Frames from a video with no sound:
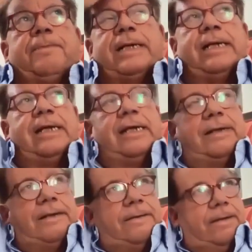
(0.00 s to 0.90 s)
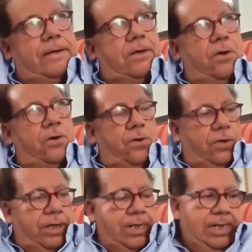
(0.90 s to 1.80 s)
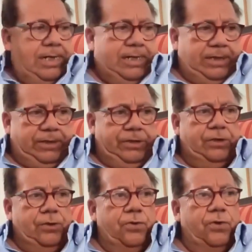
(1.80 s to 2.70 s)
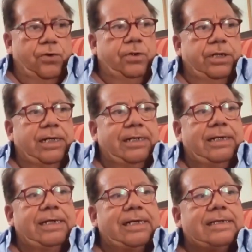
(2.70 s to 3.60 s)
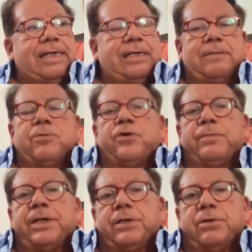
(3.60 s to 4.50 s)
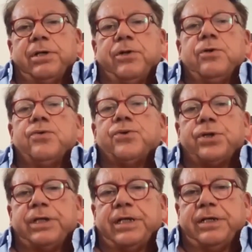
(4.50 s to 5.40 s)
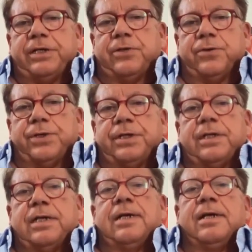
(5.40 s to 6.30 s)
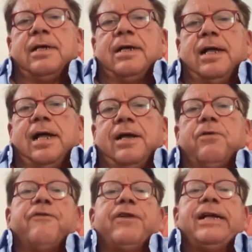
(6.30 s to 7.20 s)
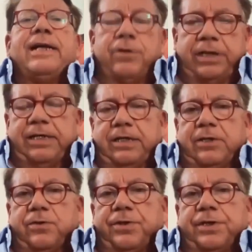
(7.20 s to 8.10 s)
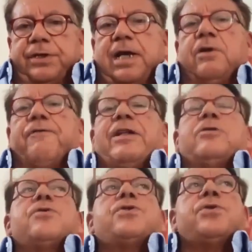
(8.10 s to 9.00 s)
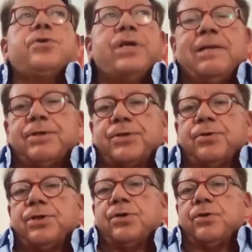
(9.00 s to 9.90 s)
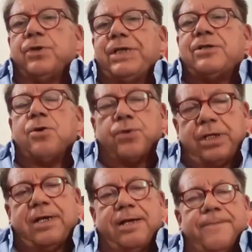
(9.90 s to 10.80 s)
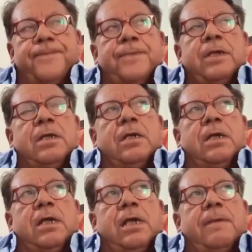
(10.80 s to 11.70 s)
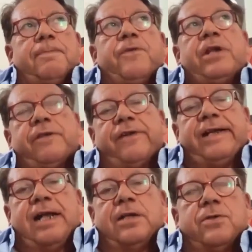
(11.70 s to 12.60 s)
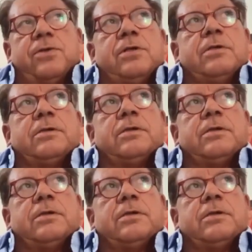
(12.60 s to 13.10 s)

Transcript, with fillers: perché loro si sono innestati nel movimento, hanno illuso i territori, hanno fregato i territori, hanno fatto sognare persone. Di solito chi sogna e poi viene fregato,